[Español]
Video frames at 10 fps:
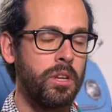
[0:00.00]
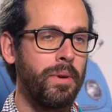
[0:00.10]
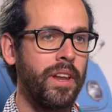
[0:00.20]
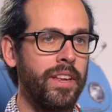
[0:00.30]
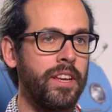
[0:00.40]

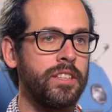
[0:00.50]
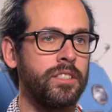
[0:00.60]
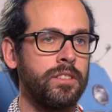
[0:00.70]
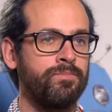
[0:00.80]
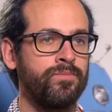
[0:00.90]
niveles
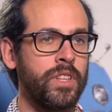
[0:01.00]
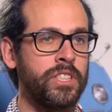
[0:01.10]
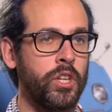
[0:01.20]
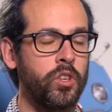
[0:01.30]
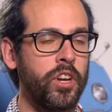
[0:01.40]
de,
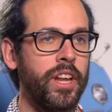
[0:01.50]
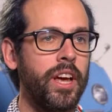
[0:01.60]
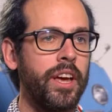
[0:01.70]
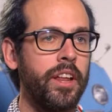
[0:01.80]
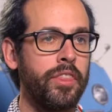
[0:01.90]

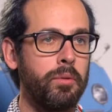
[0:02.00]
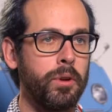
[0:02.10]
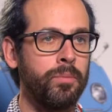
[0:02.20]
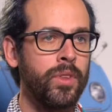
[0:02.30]
serotonina en el cerebro